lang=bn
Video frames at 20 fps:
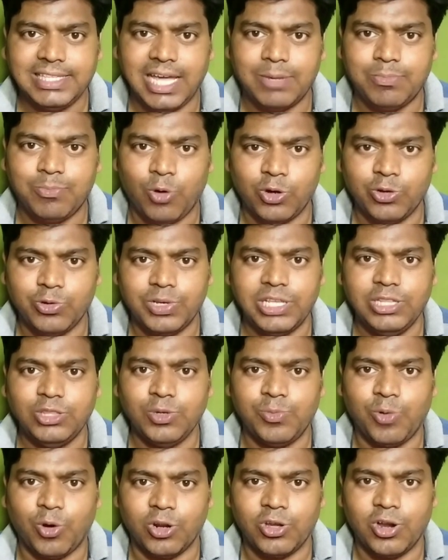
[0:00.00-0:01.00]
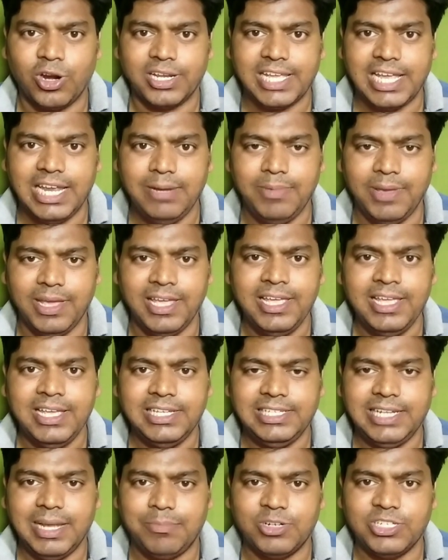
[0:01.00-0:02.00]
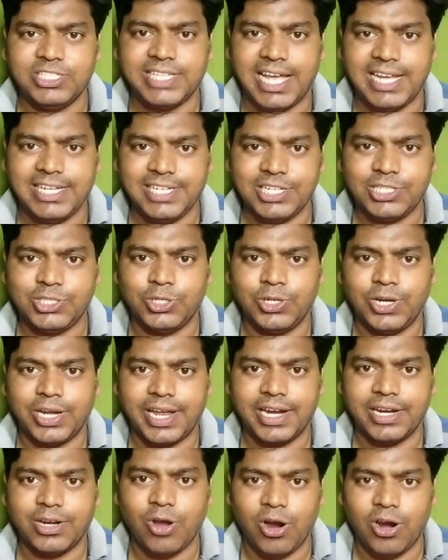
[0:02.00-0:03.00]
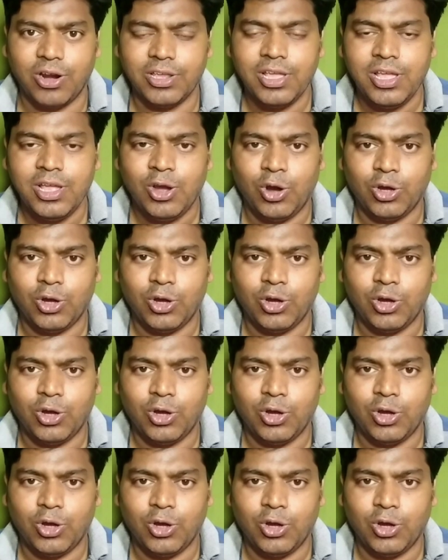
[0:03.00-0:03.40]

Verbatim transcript: তারপরেও কিন্তু বড় ঘর খেলবে যেমন সাড়ে চারশো টাকার ঘর